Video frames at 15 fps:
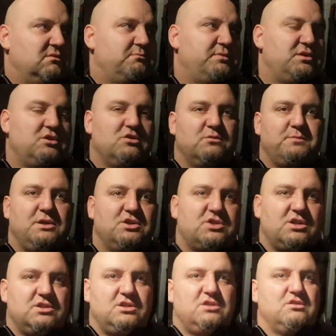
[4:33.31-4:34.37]

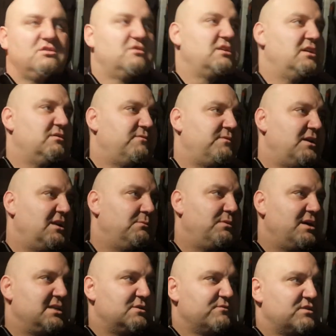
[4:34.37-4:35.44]
55-60
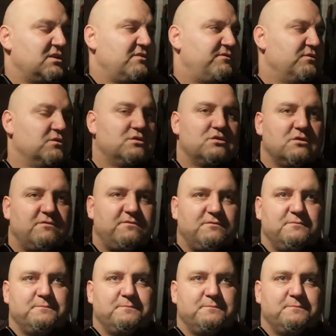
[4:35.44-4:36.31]
LBS-ów, czyli funtów